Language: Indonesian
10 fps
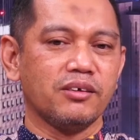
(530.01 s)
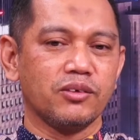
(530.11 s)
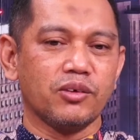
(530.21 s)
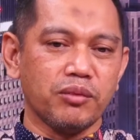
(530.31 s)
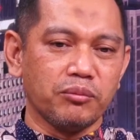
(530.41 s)

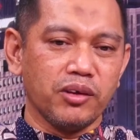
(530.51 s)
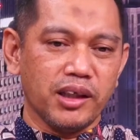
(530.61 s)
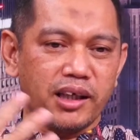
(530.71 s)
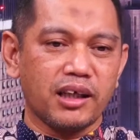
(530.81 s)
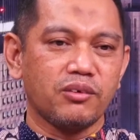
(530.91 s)
untuk
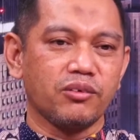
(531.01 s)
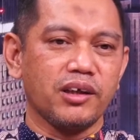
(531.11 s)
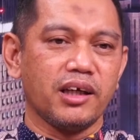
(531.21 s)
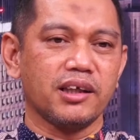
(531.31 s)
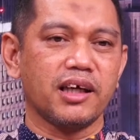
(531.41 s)
memulihkan
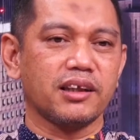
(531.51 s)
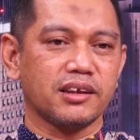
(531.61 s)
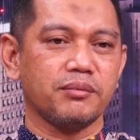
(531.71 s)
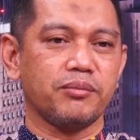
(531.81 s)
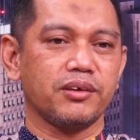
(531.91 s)
kerugian negara
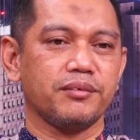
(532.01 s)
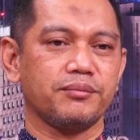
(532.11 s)
tersebut.